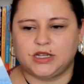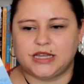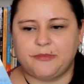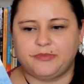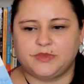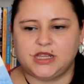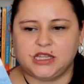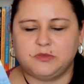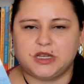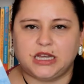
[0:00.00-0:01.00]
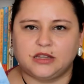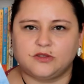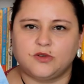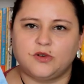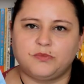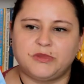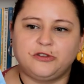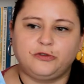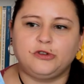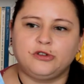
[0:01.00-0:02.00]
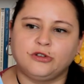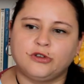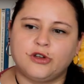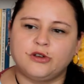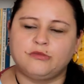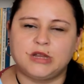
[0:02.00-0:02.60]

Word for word: Ich habe nicht mit ihnen so mitfühlen können,